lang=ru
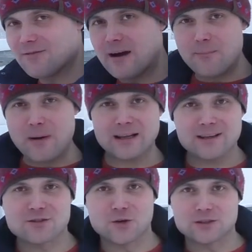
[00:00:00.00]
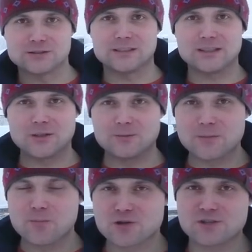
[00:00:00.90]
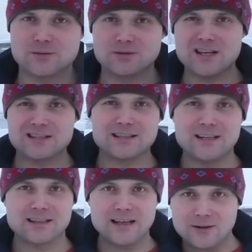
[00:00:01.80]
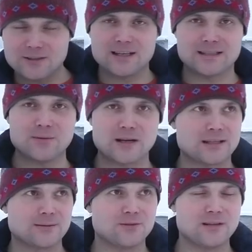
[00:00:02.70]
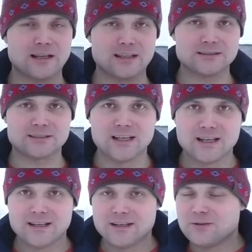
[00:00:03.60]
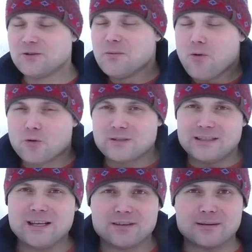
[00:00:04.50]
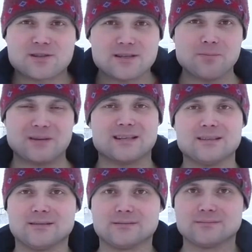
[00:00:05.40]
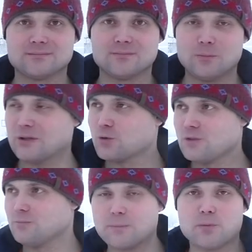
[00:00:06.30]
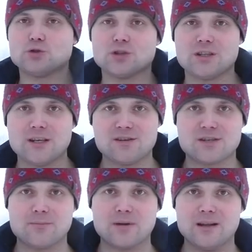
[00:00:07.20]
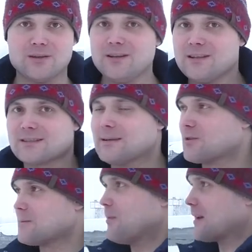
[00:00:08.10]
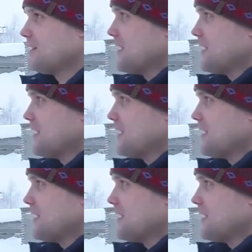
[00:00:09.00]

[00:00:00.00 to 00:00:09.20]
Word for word: два парня взрослых, которым уже больше, чем 30 лет, да, вот я с оператором сегодня катался, но ну, не могут сидеть в этой машине пацаны ну, по сути, по, по логике вещей, правильно? Единственное, может, парни,